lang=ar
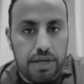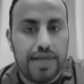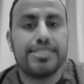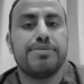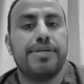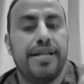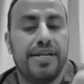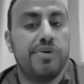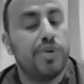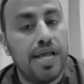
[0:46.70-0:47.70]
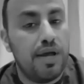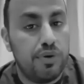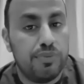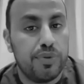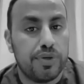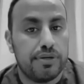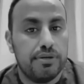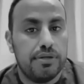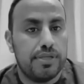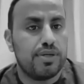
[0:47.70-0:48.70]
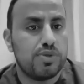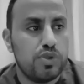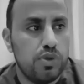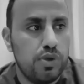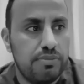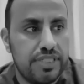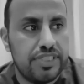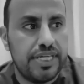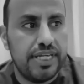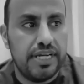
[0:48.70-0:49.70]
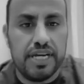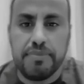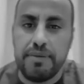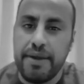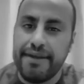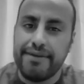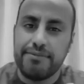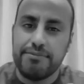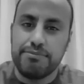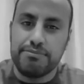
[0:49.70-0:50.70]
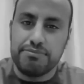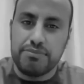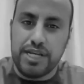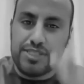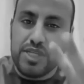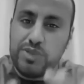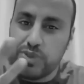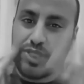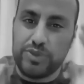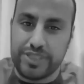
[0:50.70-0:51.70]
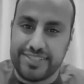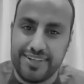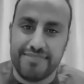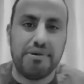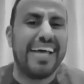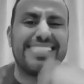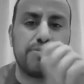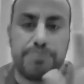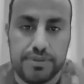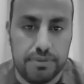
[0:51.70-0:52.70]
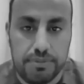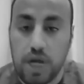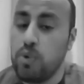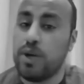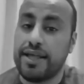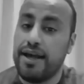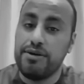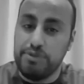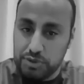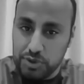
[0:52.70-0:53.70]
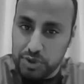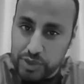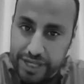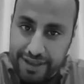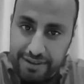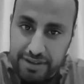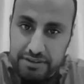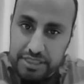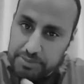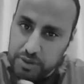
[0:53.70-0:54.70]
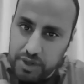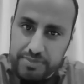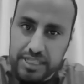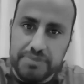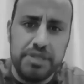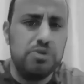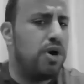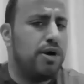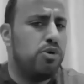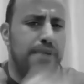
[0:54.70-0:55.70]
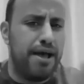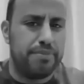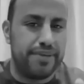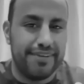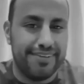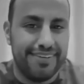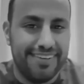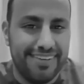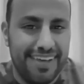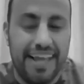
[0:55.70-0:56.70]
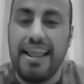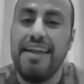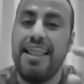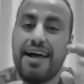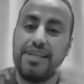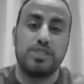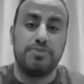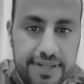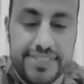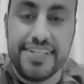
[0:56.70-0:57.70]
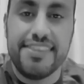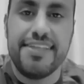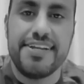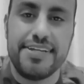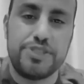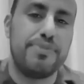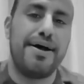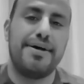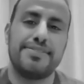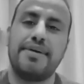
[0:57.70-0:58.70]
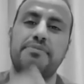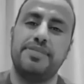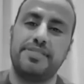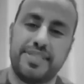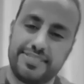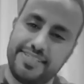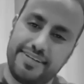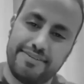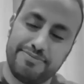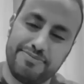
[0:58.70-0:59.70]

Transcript: غصبا عن أولياء الأمور يدرسوهم الشيء اللي ما بين الزوج وزوجته غصب من أول كانوا يعطون ورقة تبي ولا ما تبي أقول ما أبي الآن لا غصب الشيء الثاني يا جماعة صار معي شخصيا